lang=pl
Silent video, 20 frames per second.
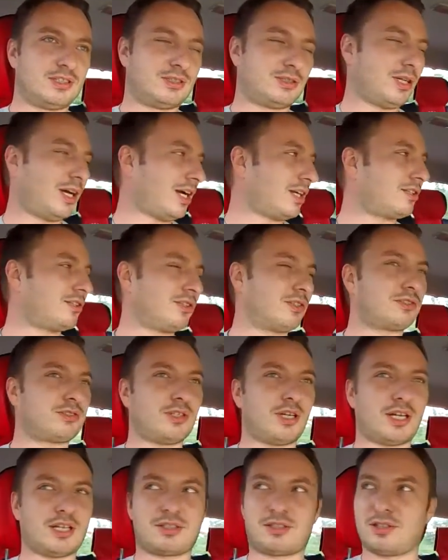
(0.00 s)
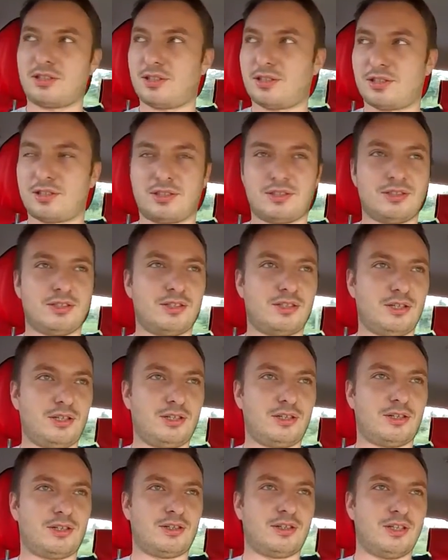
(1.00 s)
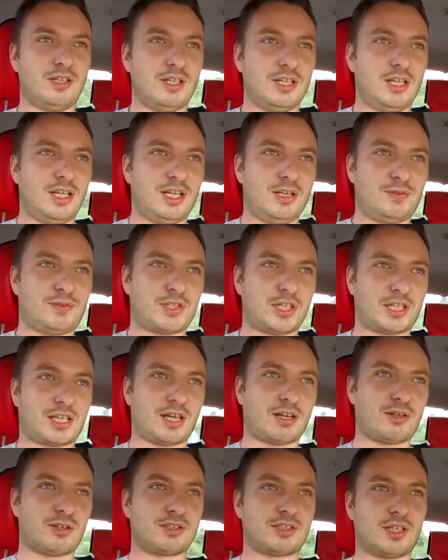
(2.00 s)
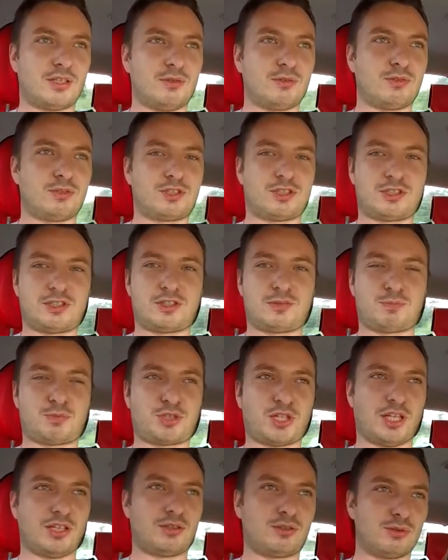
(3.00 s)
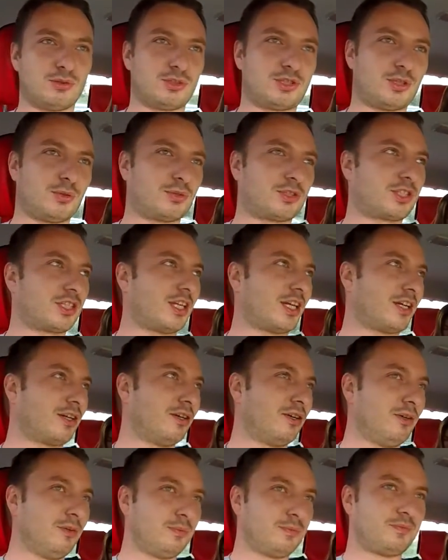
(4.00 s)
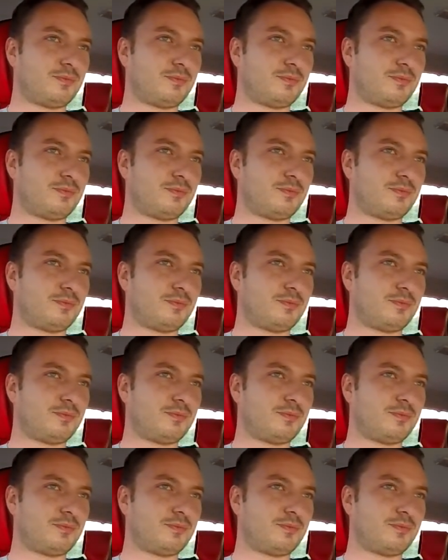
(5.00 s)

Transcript: Traktor, traktor, no. I wszelkiego rodzaju sprzętu ciężkiego.